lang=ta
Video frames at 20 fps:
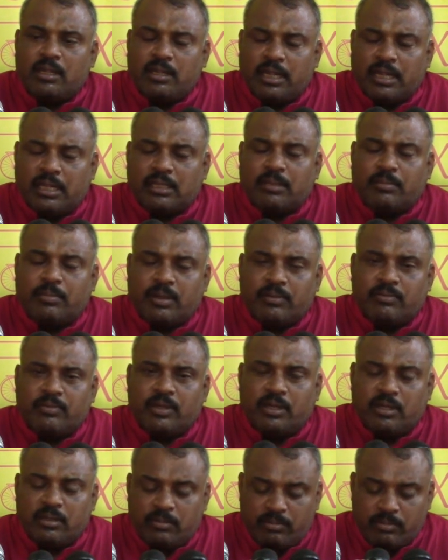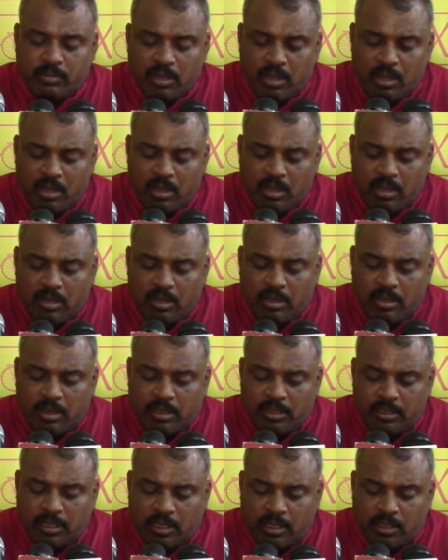நடத்தப்பட வேண்டும்
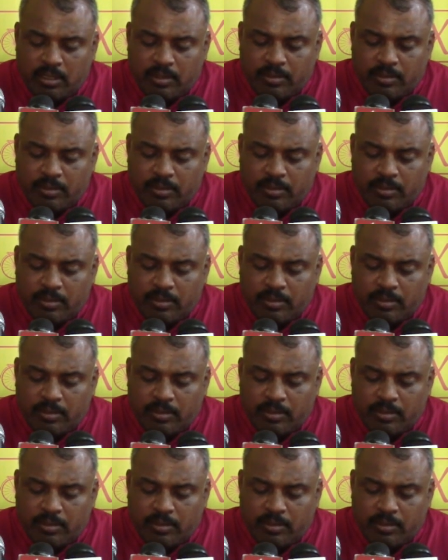இந்த